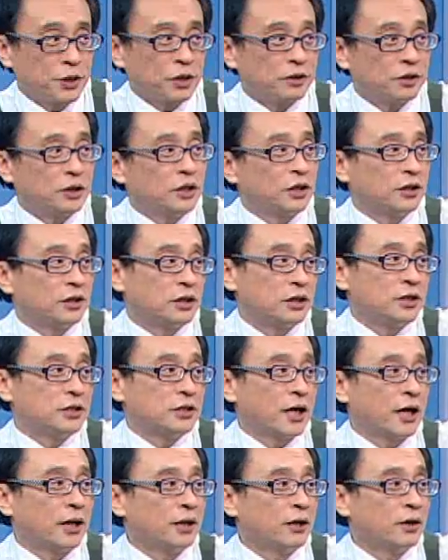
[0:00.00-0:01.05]
面的一个题
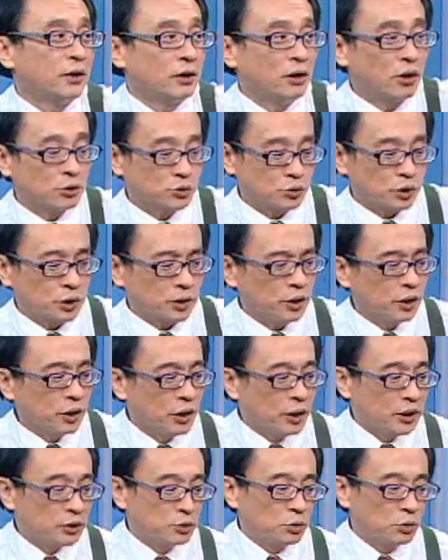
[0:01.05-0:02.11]
材，对，所以
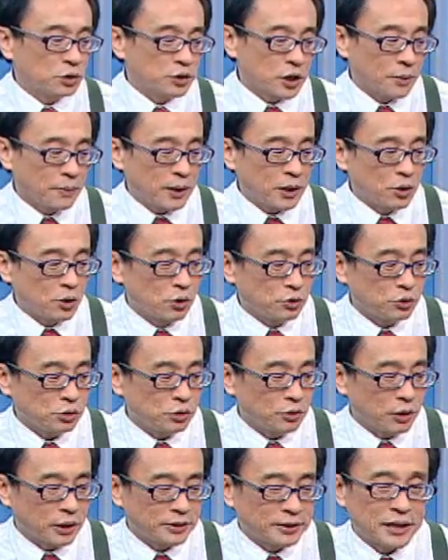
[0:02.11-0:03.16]
如果操盘工具
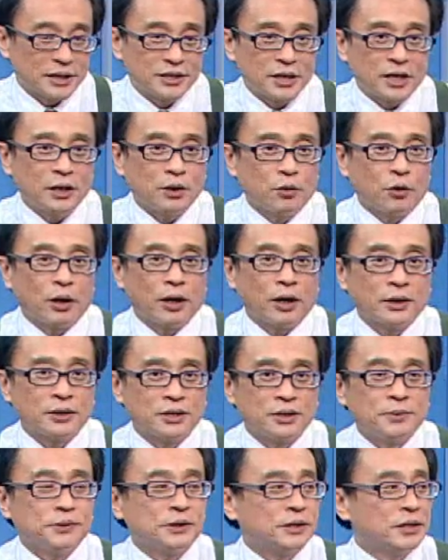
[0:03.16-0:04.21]
的话，在这一块啊，
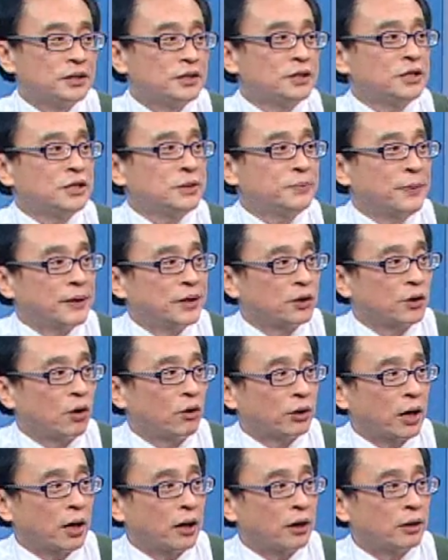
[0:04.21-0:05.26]
这这是基本
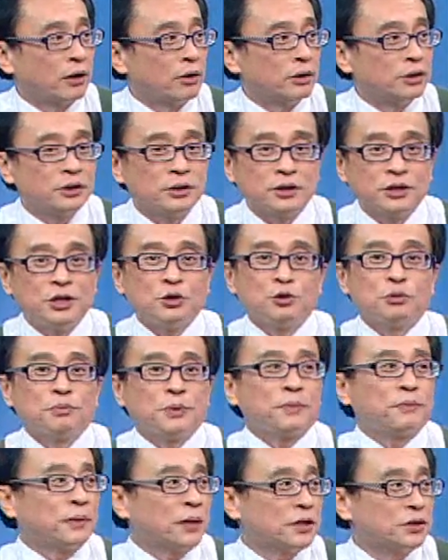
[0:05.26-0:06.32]
功啊，哦，因为技术
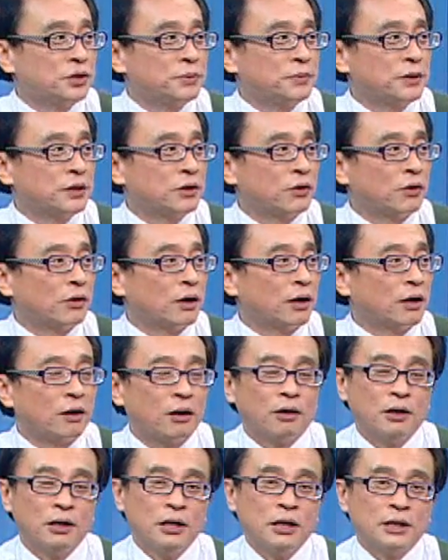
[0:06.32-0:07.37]
面本来基本功啊，
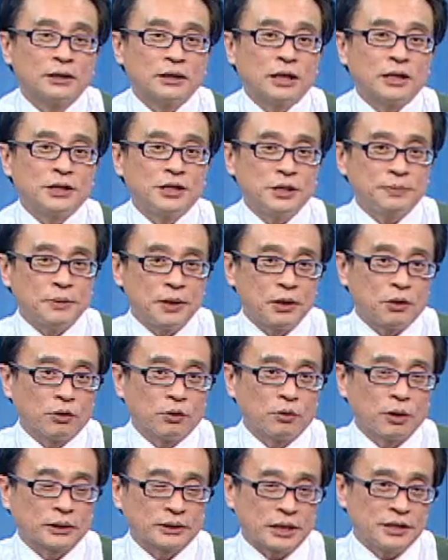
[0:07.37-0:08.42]
哦，那基本功
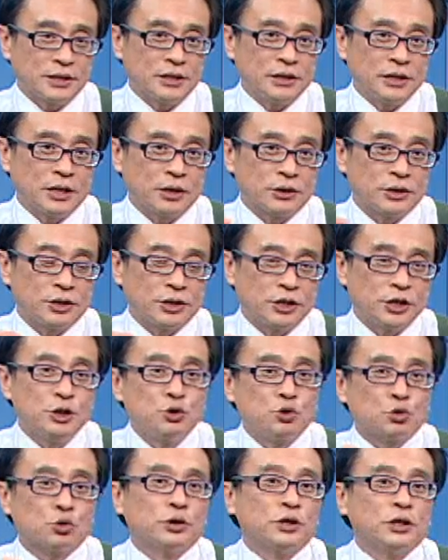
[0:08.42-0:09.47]
的话，但是你要
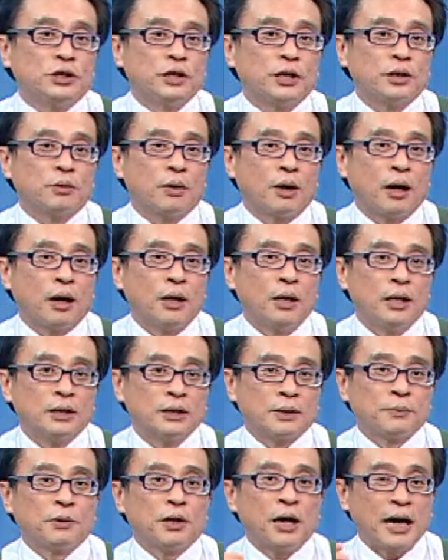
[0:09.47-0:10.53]
精准一点的话，
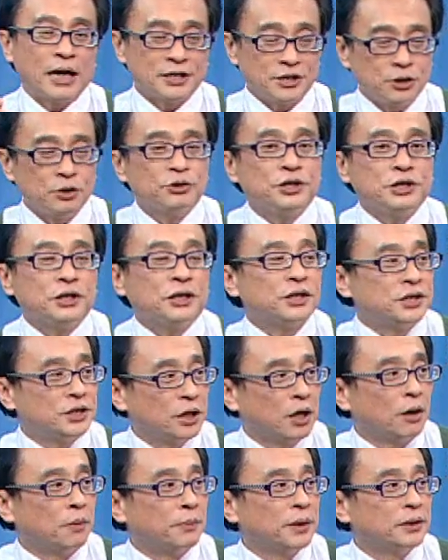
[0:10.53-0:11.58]
那么还是有几个
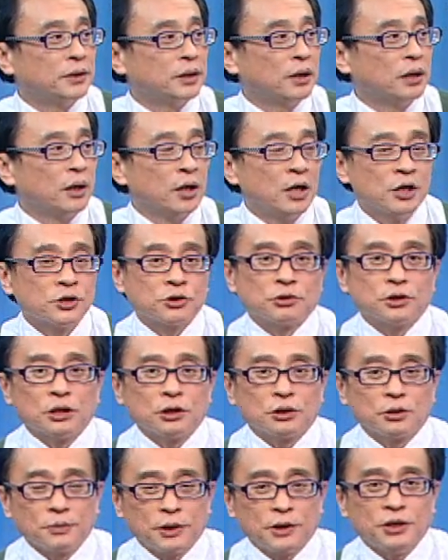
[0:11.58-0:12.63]
窍门的。嗯，首先
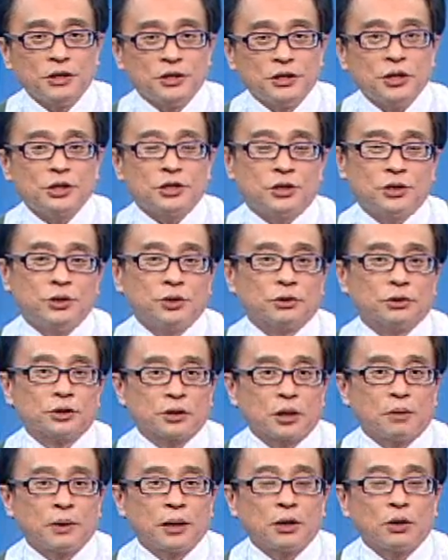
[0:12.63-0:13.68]
投资友你自己使的
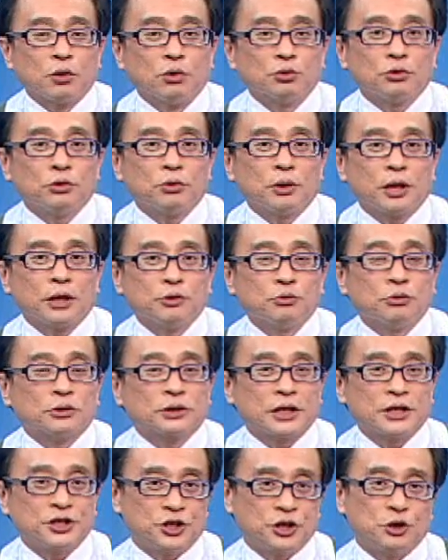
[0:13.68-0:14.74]
操盘工具的话，如果
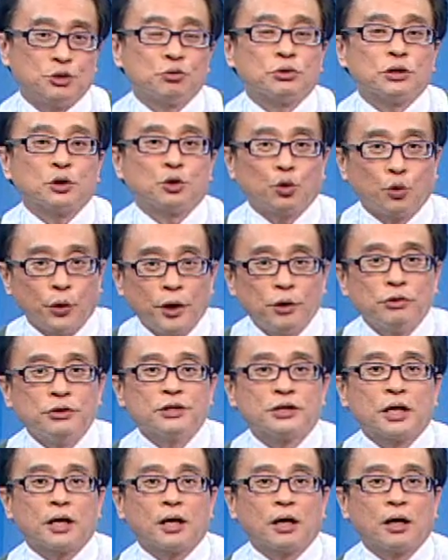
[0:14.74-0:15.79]
在指数的推论
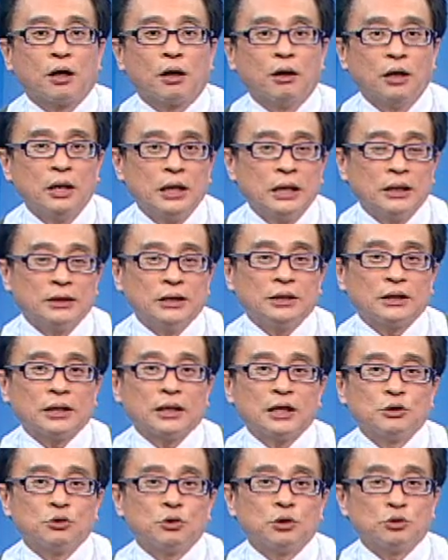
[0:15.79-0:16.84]
上啊，你当
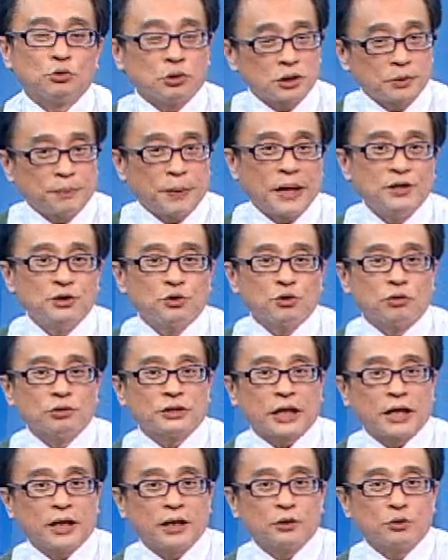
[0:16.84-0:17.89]
然说如果是盘中
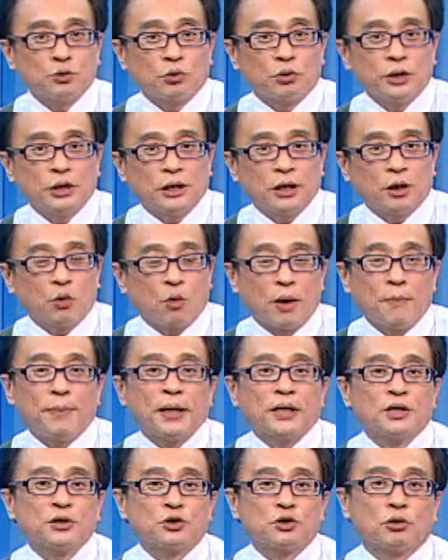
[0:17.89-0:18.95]
在做一个观
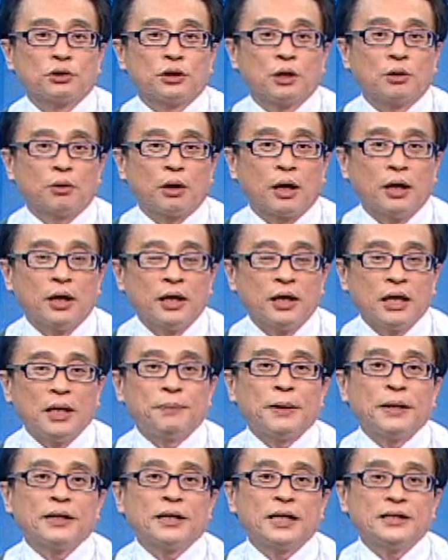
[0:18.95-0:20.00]
盘的重点的话，一
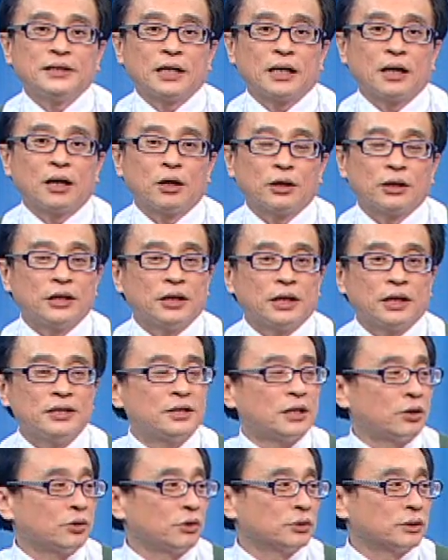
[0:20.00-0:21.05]
般来讲啊，也很
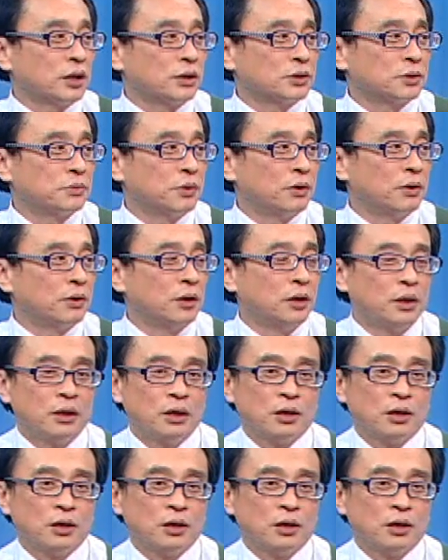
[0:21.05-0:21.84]
少用到什么。